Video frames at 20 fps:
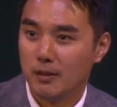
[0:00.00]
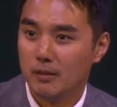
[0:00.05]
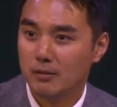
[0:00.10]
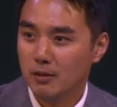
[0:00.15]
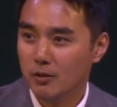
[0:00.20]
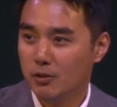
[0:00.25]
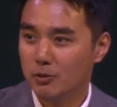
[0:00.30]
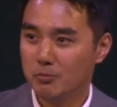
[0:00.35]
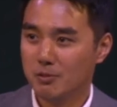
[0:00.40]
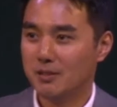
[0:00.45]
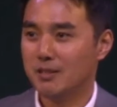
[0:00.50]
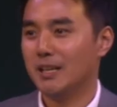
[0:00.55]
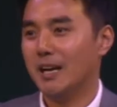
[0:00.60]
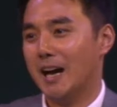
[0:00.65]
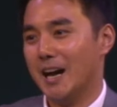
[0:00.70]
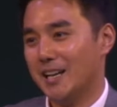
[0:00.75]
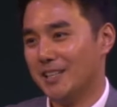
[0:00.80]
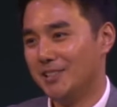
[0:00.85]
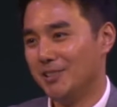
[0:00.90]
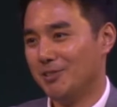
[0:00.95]
근데 여러분들 잘
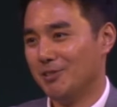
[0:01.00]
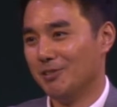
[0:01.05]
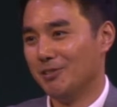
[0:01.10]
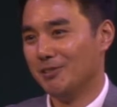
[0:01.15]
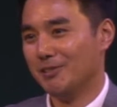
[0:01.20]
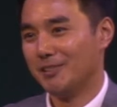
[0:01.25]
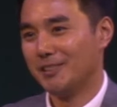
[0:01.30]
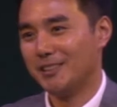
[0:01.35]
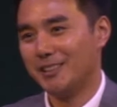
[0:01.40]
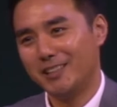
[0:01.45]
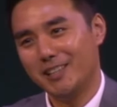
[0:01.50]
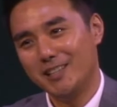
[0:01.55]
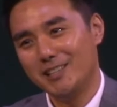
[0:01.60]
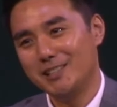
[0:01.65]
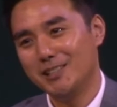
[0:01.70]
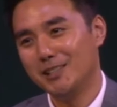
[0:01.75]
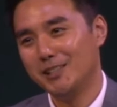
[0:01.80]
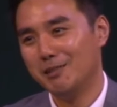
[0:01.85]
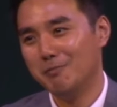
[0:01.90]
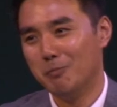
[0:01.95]
아시죠? 그때
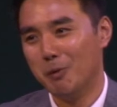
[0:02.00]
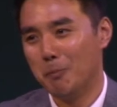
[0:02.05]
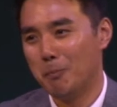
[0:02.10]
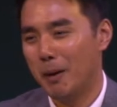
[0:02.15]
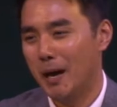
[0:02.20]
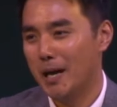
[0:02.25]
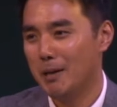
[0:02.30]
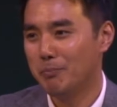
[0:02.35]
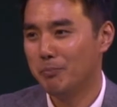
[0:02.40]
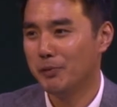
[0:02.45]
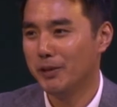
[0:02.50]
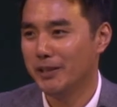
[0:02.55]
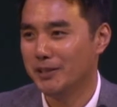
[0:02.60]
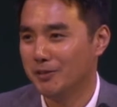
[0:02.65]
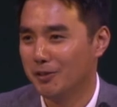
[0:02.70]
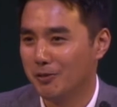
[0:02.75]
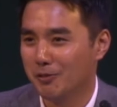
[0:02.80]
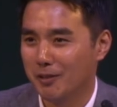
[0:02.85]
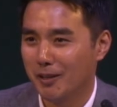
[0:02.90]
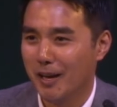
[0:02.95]
당시에는 뭐 파이프가
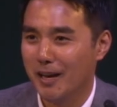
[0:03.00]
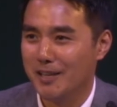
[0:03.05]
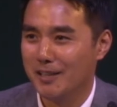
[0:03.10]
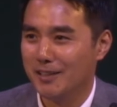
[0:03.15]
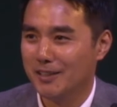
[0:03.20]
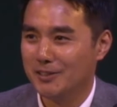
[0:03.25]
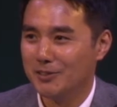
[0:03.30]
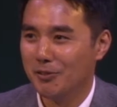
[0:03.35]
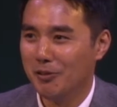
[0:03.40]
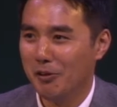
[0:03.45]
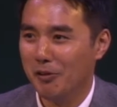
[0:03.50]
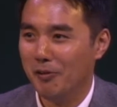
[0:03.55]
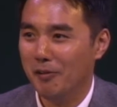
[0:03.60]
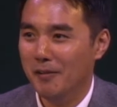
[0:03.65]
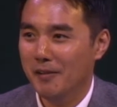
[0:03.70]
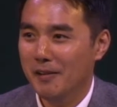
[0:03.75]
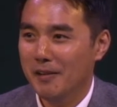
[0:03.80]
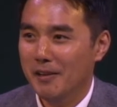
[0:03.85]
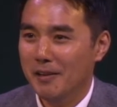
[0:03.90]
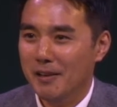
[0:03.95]
있었던 게 아니라서
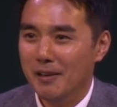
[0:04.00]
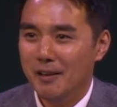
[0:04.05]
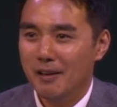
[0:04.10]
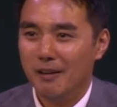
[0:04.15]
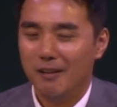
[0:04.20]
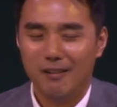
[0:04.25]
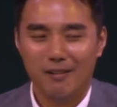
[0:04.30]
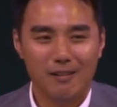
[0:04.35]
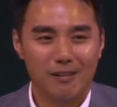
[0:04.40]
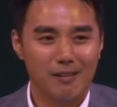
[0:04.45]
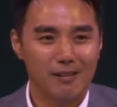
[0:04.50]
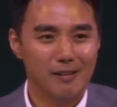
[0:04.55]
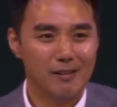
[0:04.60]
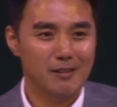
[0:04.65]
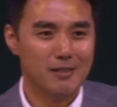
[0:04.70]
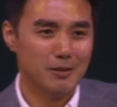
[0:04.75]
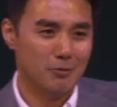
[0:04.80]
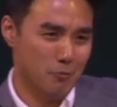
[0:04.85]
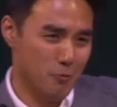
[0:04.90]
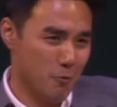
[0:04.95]
어,
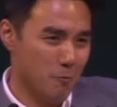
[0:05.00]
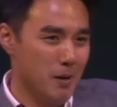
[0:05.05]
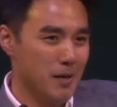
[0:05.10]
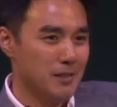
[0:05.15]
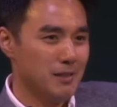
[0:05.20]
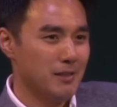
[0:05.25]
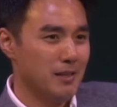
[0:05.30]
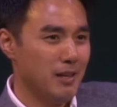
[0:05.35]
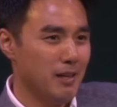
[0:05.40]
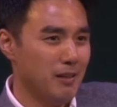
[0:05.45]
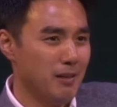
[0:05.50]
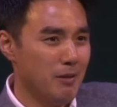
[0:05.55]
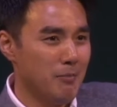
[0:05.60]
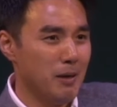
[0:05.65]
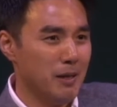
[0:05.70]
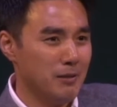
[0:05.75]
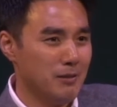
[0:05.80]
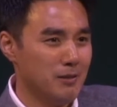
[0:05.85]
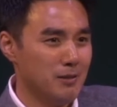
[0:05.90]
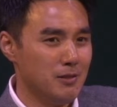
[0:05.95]
이제 로마 시대 때
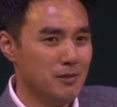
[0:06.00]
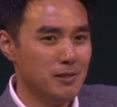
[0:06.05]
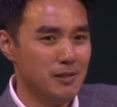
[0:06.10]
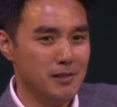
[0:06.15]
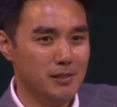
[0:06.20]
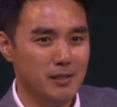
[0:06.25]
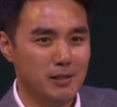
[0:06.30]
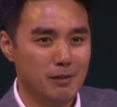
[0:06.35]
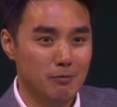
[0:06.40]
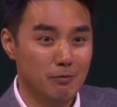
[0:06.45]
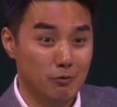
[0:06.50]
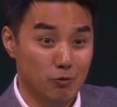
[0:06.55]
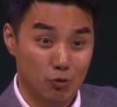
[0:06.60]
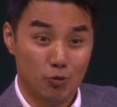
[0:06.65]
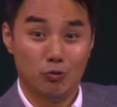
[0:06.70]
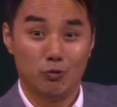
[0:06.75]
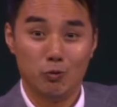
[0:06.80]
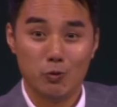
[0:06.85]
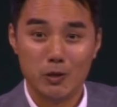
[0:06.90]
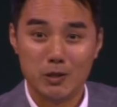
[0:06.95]
만들었던 이제
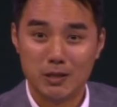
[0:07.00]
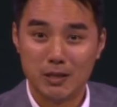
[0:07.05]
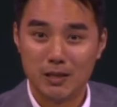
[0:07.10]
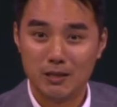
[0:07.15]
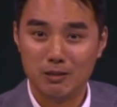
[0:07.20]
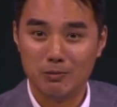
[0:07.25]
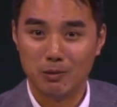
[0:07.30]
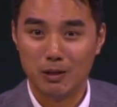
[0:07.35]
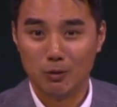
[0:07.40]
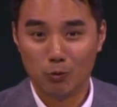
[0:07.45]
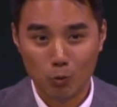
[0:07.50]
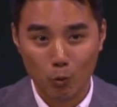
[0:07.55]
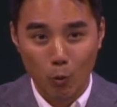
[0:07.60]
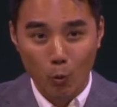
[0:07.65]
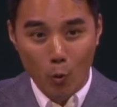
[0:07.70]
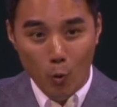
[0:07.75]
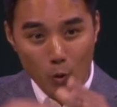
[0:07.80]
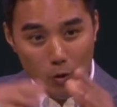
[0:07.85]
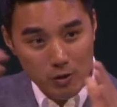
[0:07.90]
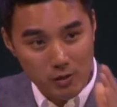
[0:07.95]
수로 있지 않습니까?
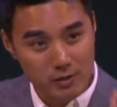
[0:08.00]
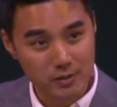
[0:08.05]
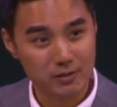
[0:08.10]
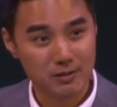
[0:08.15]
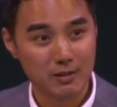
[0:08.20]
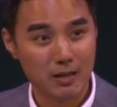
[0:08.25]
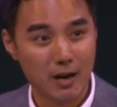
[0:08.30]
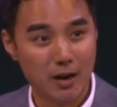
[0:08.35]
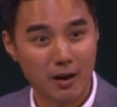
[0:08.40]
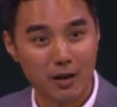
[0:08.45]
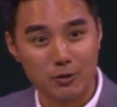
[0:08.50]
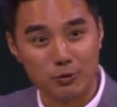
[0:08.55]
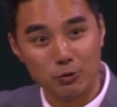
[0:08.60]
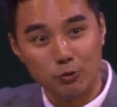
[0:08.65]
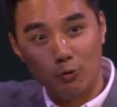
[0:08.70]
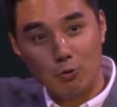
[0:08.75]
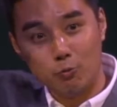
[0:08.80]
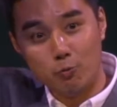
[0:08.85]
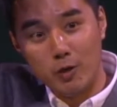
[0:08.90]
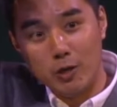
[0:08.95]
돌을
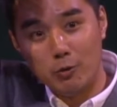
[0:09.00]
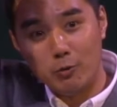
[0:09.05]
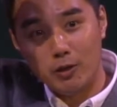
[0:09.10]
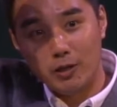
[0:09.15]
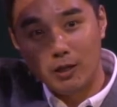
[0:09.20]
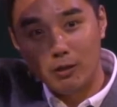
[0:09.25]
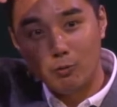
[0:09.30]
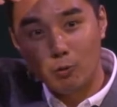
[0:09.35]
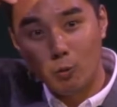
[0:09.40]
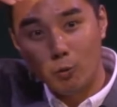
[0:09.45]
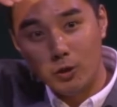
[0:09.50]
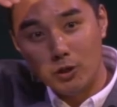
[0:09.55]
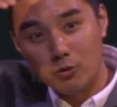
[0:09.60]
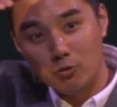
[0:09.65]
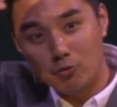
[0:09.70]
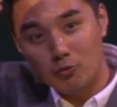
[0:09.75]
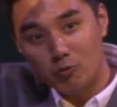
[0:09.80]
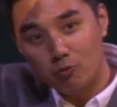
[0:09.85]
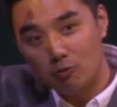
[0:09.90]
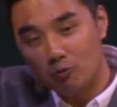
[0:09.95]
쌓아가지고 위로 이렇게 돌이
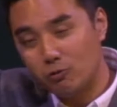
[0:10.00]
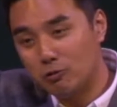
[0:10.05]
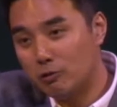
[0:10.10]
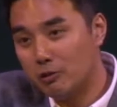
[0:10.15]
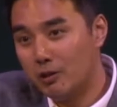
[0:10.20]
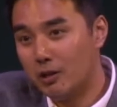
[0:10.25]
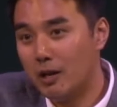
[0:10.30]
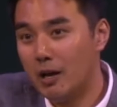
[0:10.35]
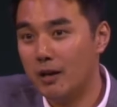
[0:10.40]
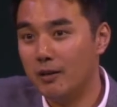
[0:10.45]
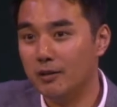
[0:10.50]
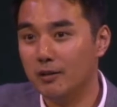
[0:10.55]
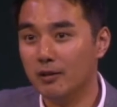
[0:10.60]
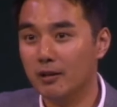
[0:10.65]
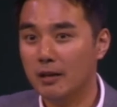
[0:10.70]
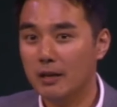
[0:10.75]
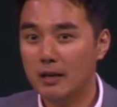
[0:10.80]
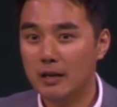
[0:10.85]
쭉쭉쭉 흐르게 하는.